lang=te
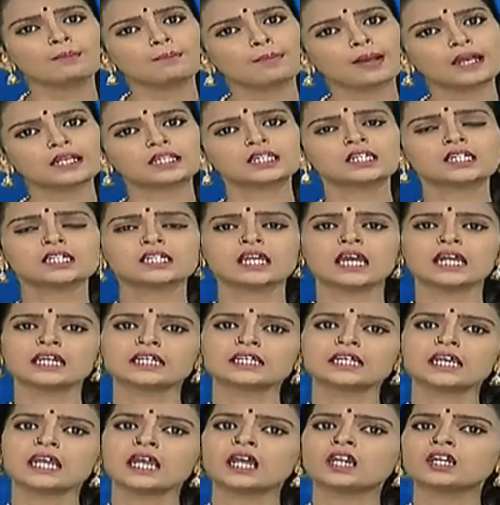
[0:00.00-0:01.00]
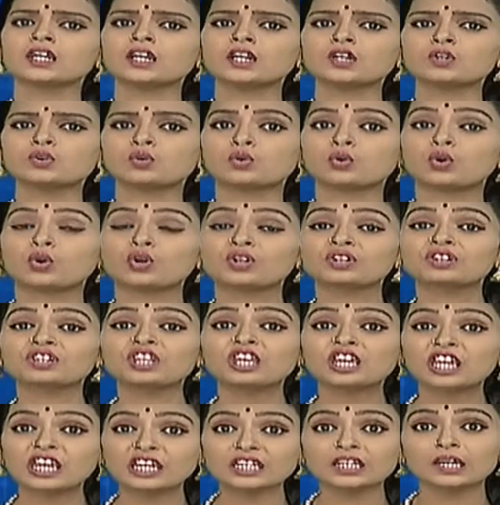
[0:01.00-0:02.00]
బస్సు ఛార్జీ అన్నాడు
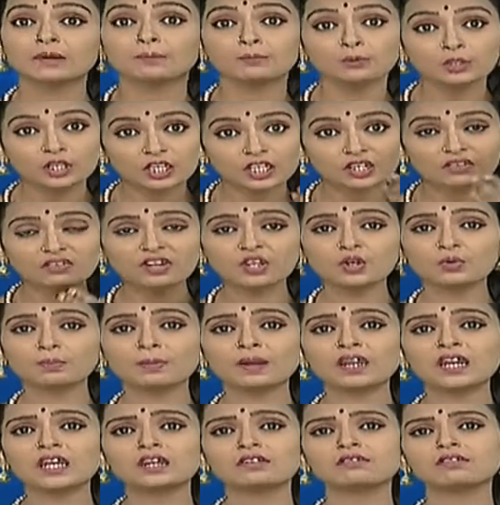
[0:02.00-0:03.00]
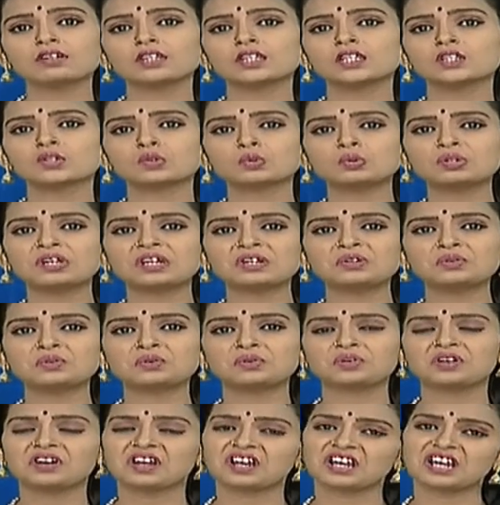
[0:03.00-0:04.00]
దిగేటప్పుడు ఇరవై రూపాయలు ఎక్కువ తీసుకున్నాడు
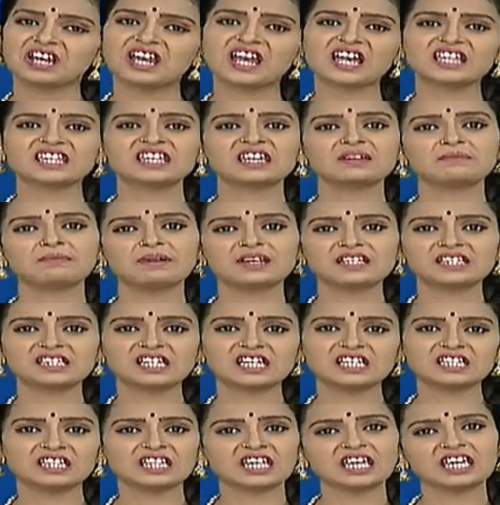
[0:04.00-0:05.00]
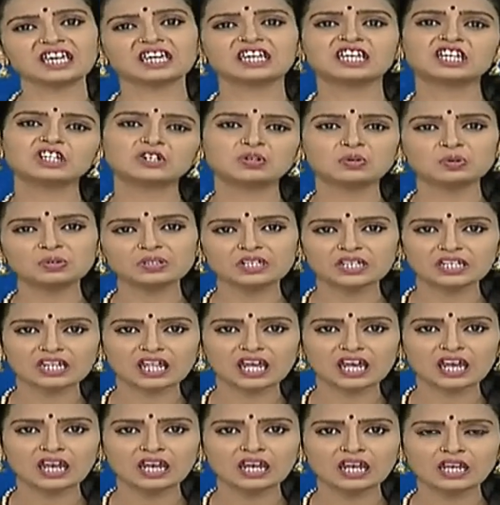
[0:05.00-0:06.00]
గదే బస్సు అయితే
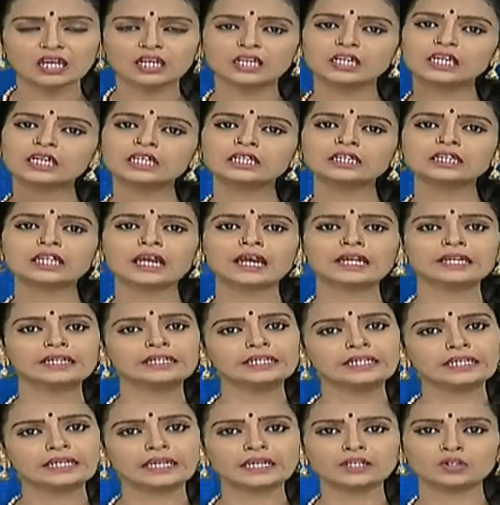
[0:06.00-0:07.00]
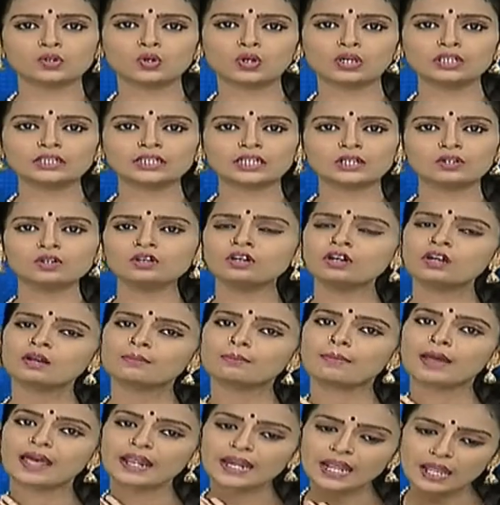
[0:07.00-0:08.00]
గిట్లుంటుందా గింత అని టికెట్ కొడతాడు
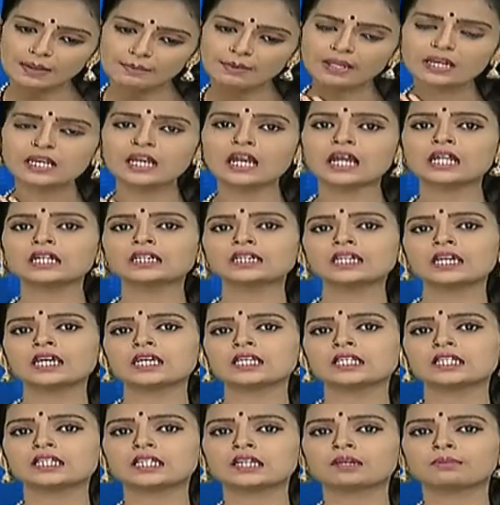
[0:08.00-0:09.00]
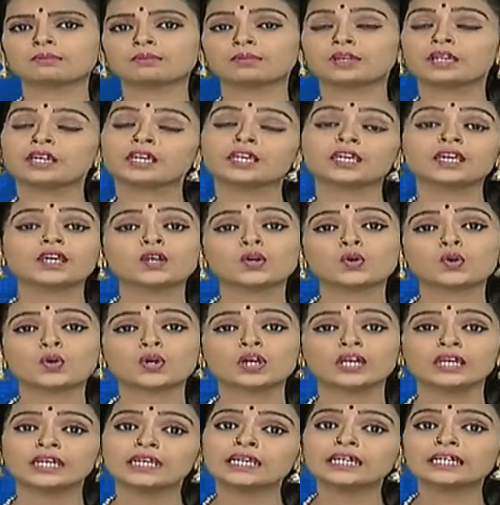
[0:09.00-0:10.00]
బరాబర్ గంతే ఇస్తాం ఇగో
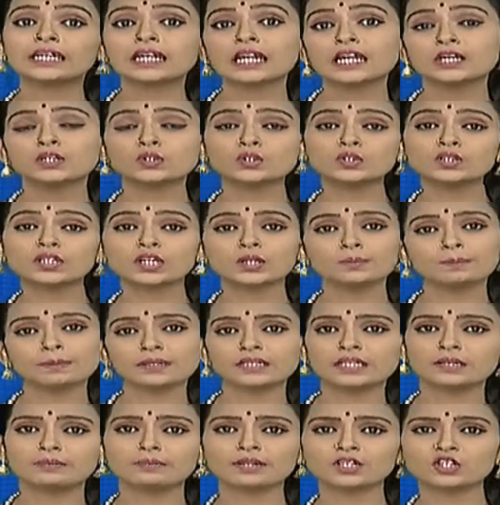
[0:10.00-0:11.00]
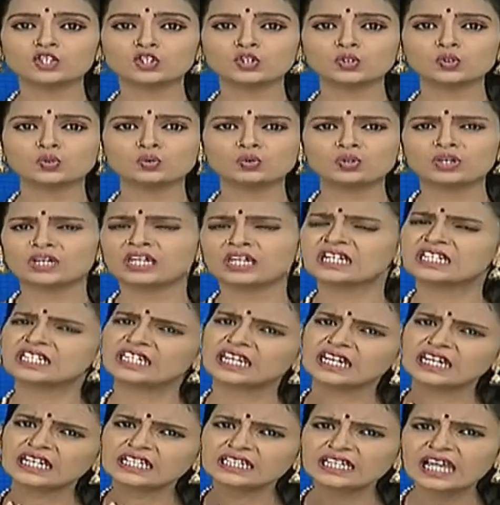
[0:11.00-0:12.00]
ఇట్లా అంటుంటారు పెద్ద మనుషులు
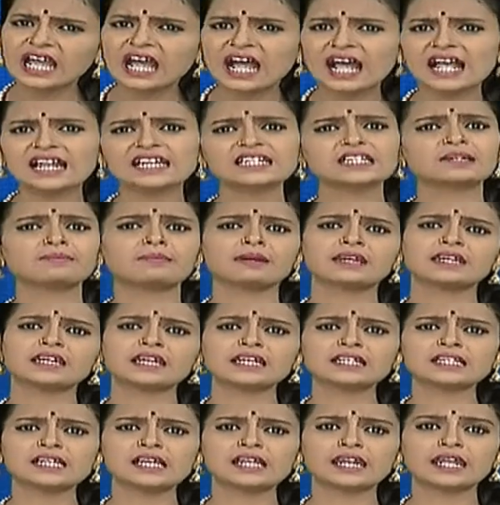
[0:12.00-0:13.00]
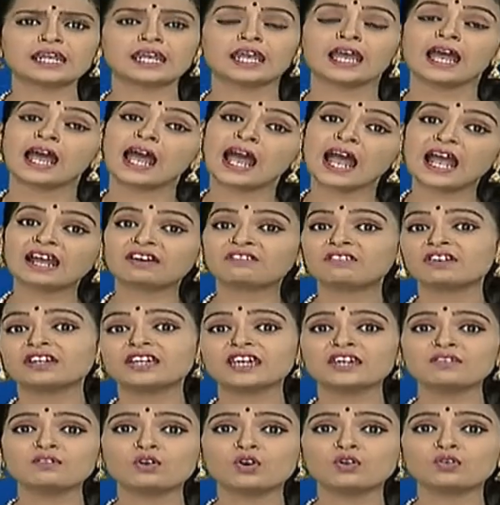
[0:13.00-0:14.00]
జరంత ఆలస్యమైనా సరే
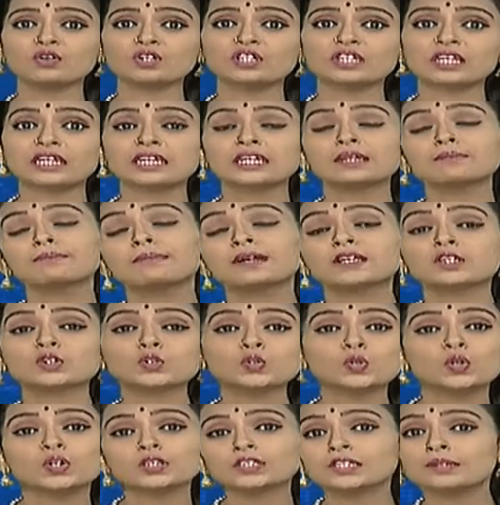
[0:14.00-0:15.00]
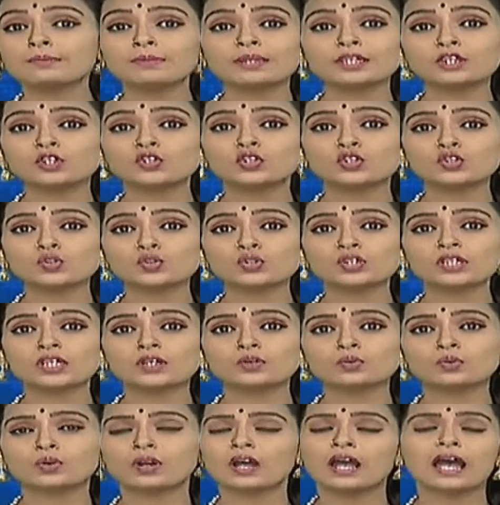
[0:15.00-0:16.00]
అగ్వకే పోవచ్చని బస్సు కోసం ఎదురు
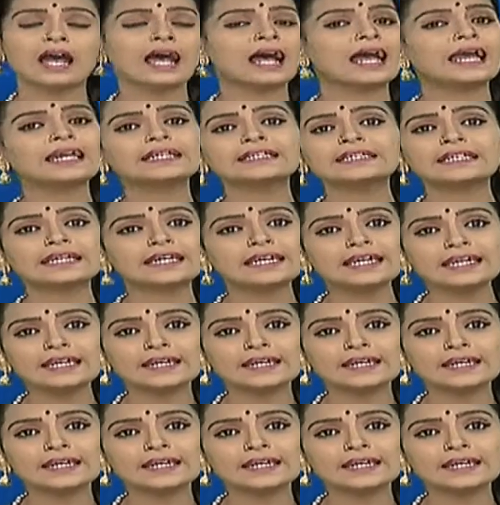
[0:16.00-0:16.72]
చూస్తారు అయితే